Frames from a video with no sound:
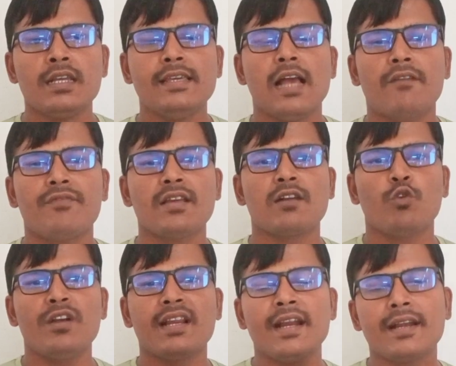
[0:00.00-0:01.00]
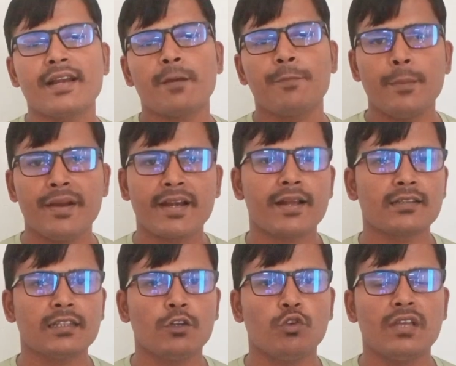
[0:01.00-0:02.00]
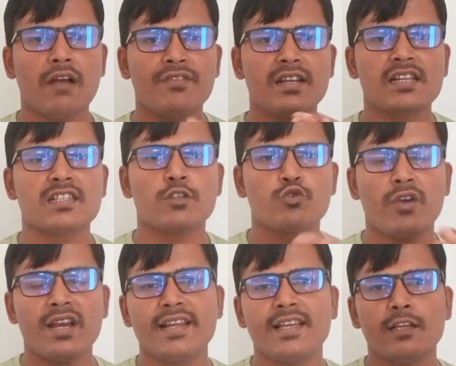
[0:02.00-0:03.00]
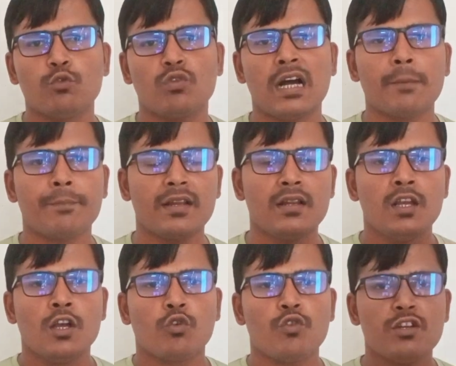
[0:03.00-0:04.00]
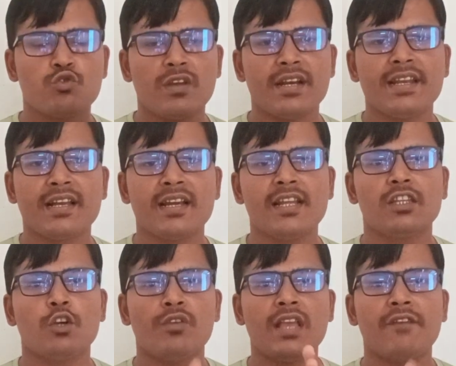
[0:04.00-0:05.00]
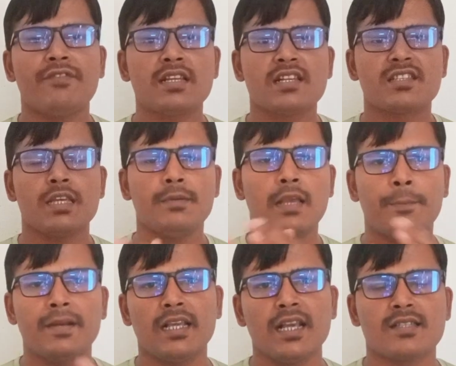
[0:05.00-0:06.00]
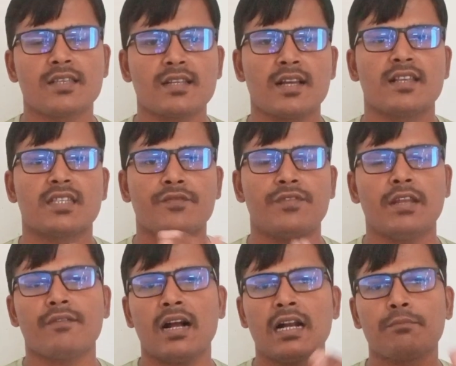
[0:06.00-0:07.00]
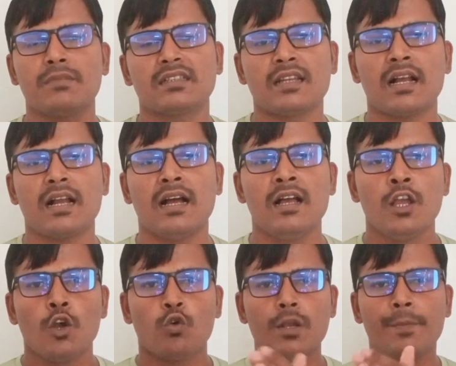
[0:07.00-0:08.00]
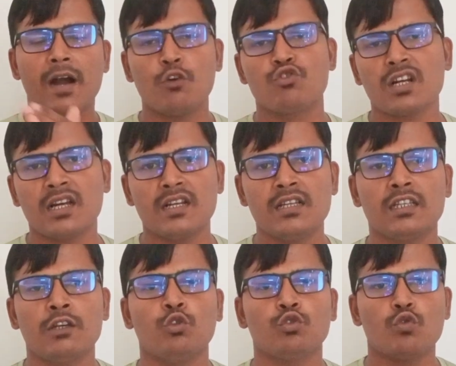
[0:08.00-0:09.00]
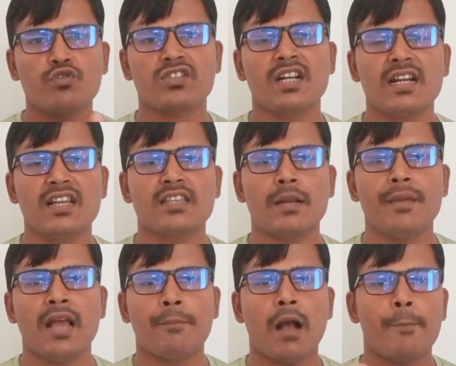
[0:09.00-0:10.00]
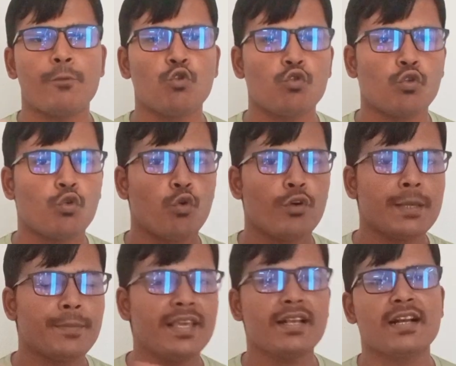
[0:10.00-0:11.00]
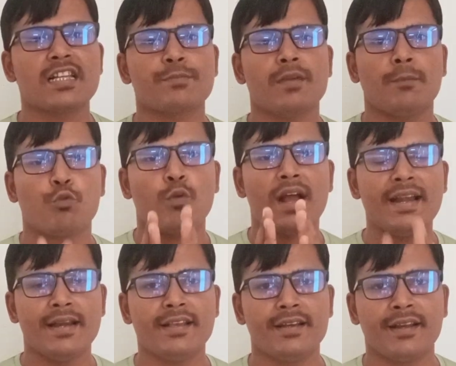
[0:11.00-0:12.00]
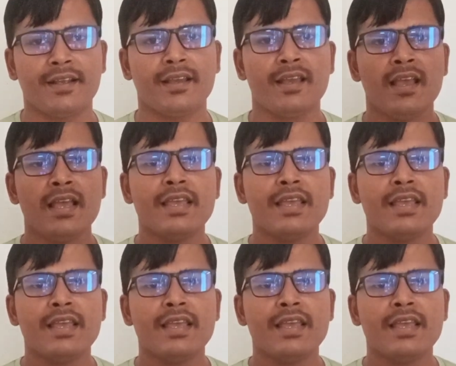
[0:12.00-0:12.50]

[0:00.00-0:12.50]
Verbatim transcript: या फिर कोई रेंटेड पेमेंट करते हो या फिर किसी ज्वेलरी की दुकान पर कोई ज्वेलरी खरीदते हो या फिर किसी भी एप्लीकेशन का जैसे फ्लिपकार्ट मित्रा का कोई बाउचर खरीदते हो तो उस कंडीशन में हम आप लोगों को कोई भी कैशबैक प्रोवाइड नहीं करेंगे